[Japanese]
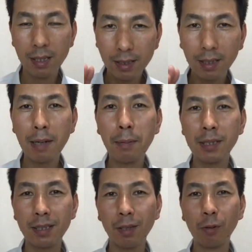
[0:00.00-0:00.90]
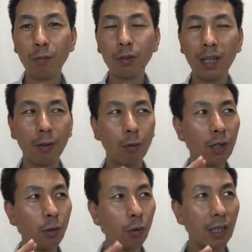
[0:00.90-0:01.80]
絶対マジです。僕ね、こ
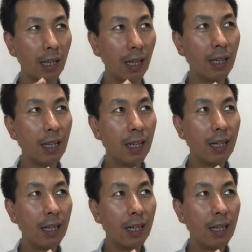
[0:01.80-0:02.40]
れ読んでね、